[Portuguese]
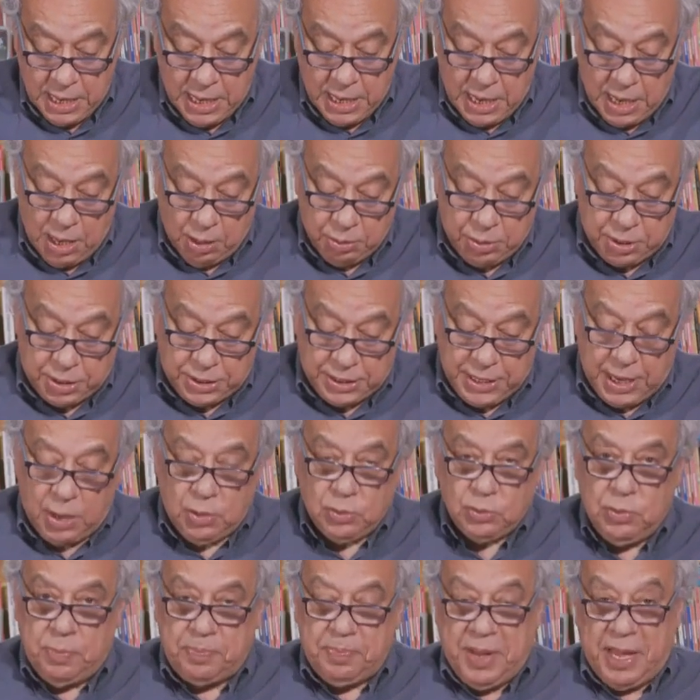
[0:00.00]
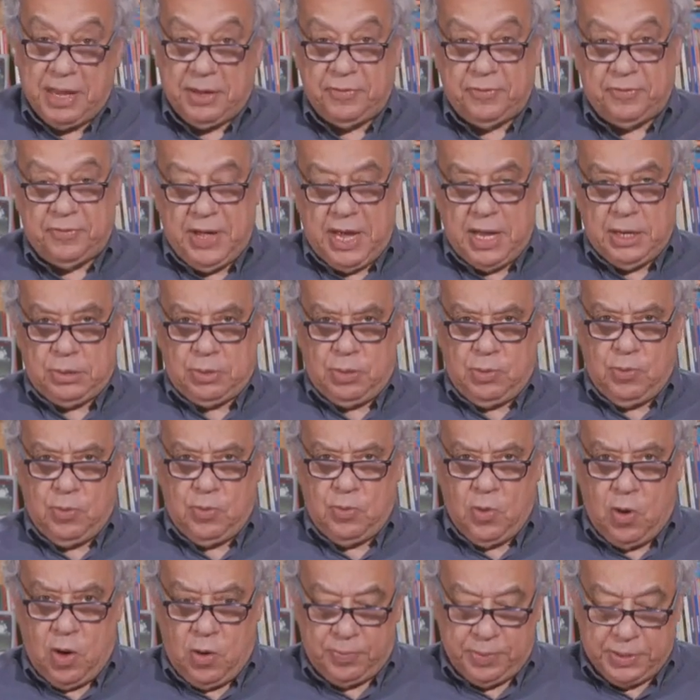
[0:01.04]
É o saldo perverso do
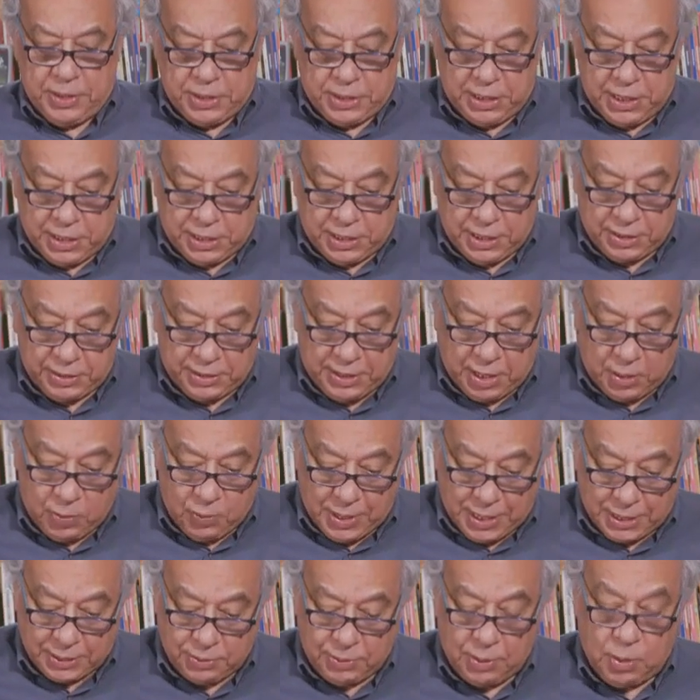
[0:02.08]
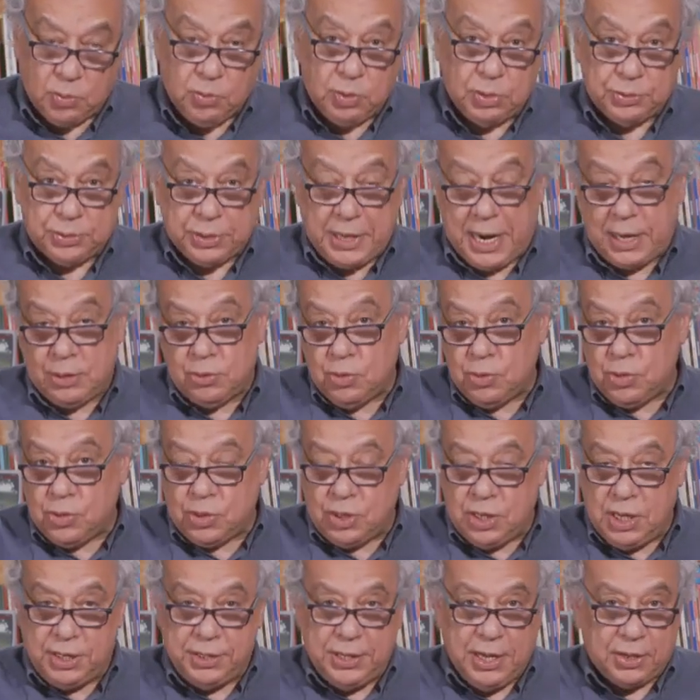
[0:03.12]
golpe de 64. Ao contrário do
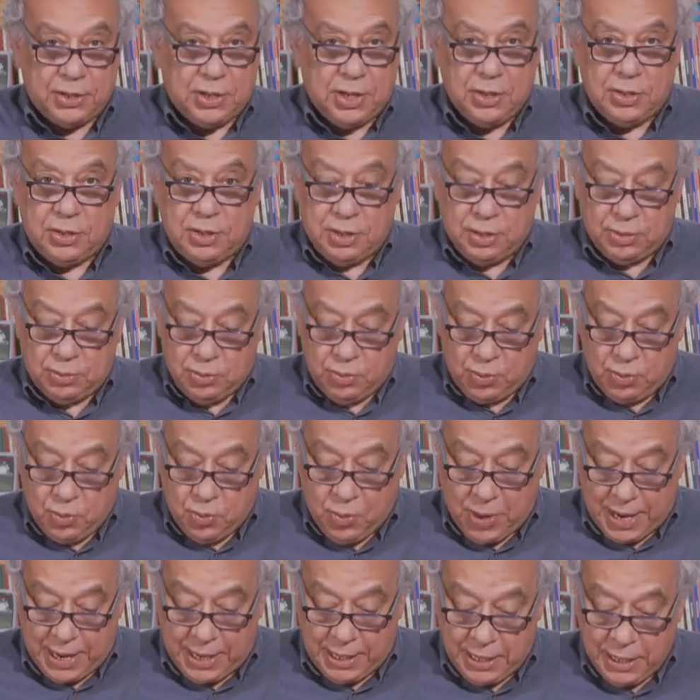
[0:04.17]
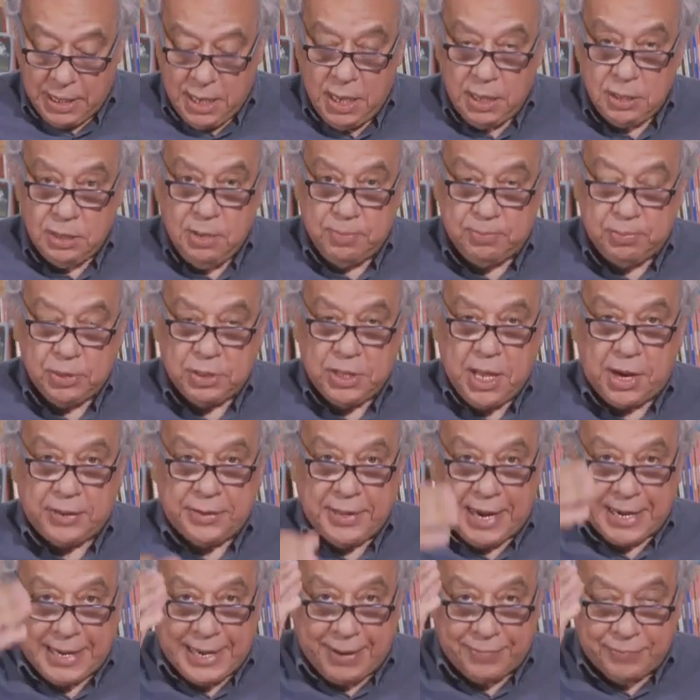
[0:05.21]
Chile, da Argentina e do Uruguai, que puseram
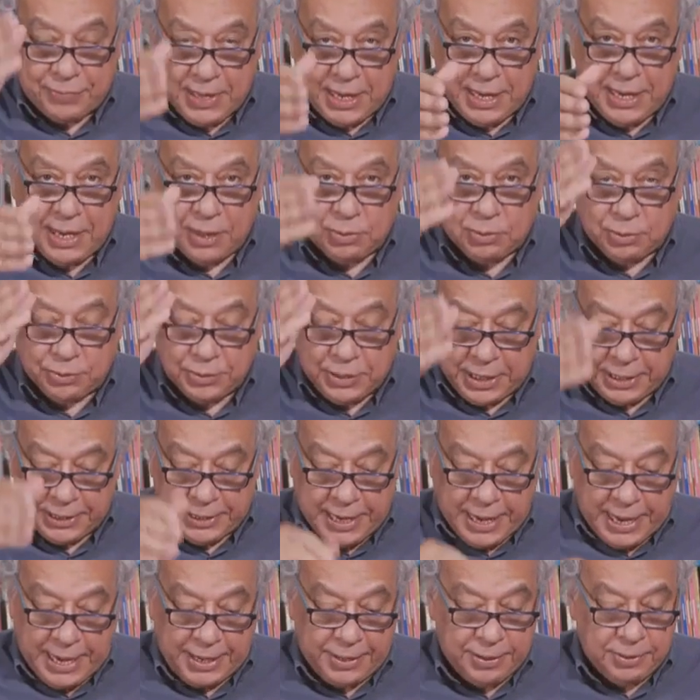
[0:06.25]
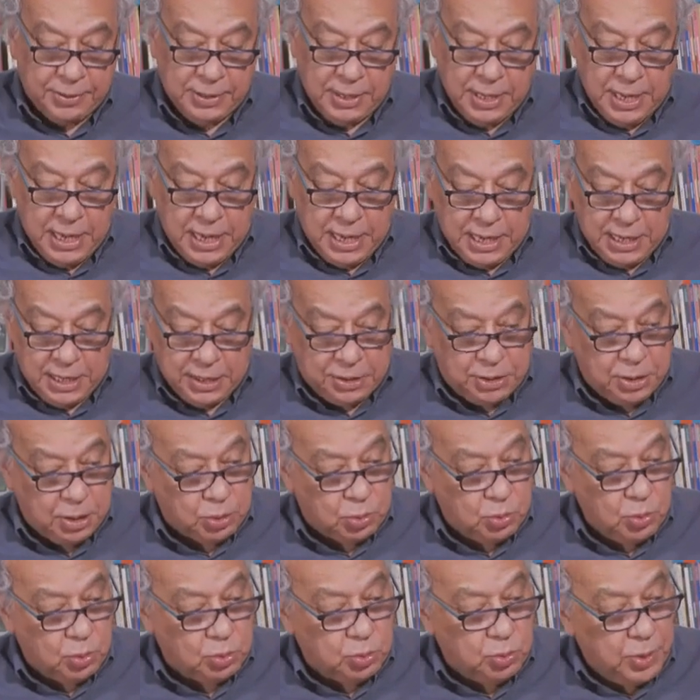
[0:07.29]
na cadeia, condenaram esses
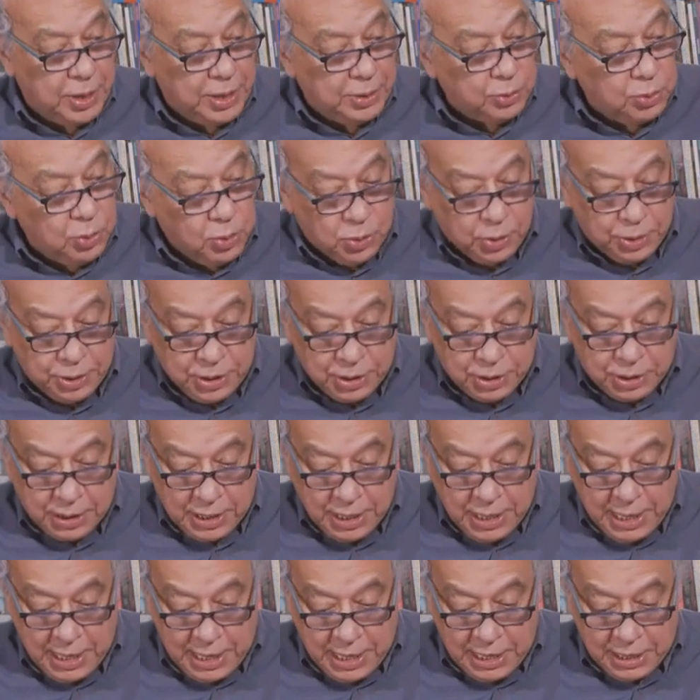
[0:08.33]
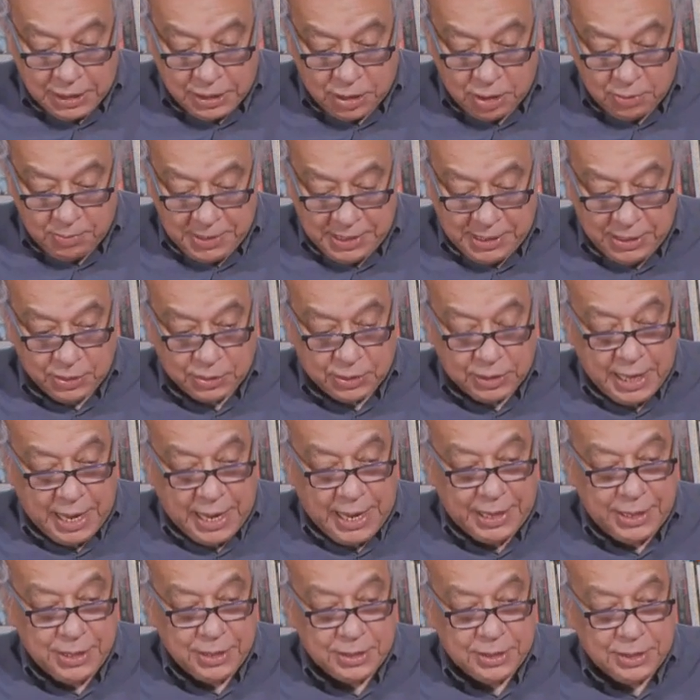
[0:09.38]
torturadores, esses
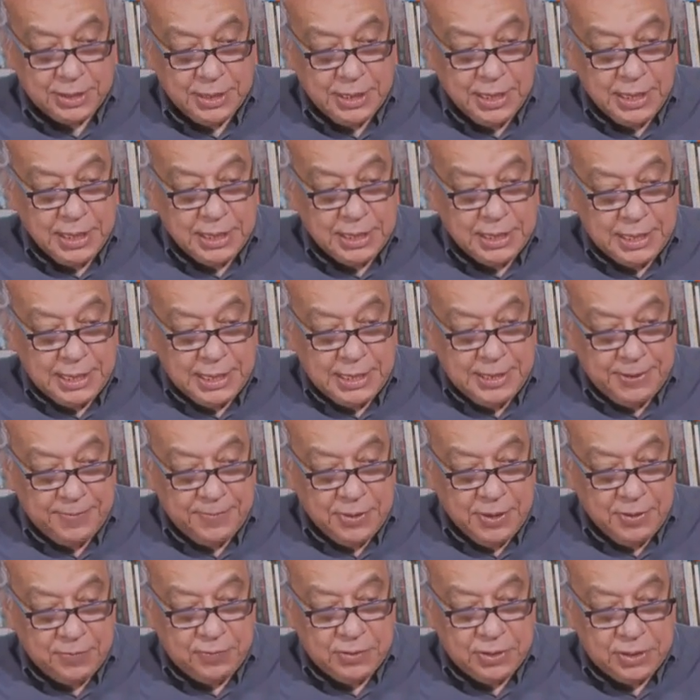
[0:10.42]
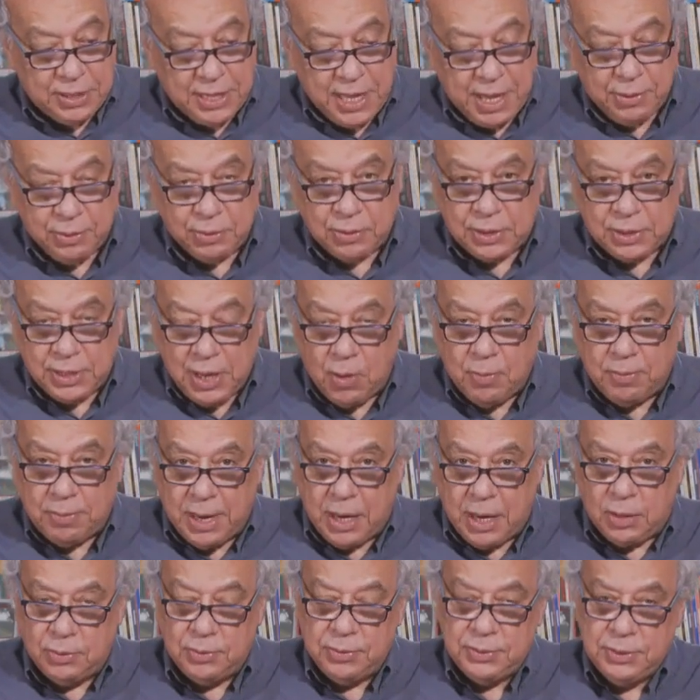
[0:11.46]
militares que fizeram tão
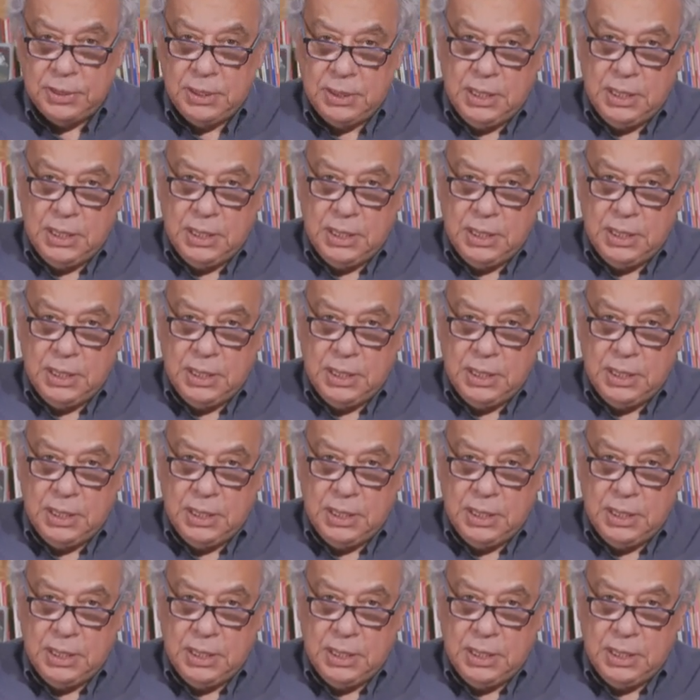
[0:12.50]
mal